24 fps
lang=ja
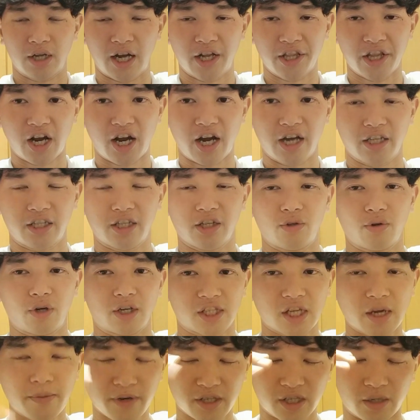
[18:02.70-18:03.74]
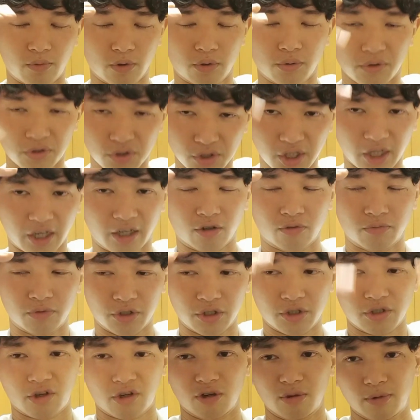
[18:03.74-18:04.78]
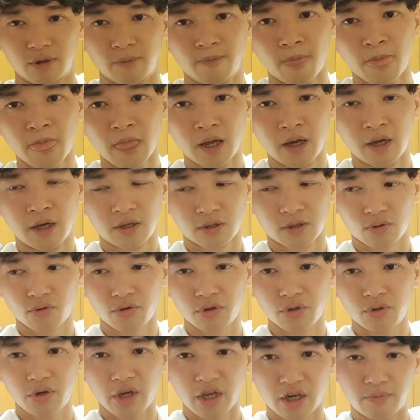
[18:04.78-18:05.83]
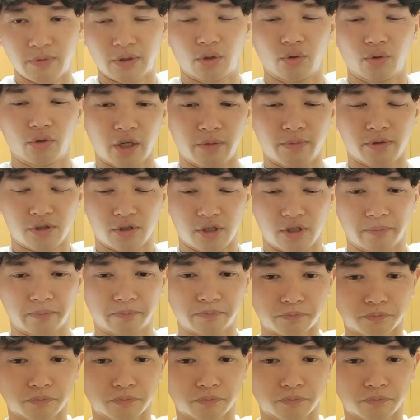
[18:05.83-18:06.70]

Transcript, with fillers: な穴が開いたりとか、サンバイザーもともとついてたと思うんですけども、そういうヘルメットになりますね。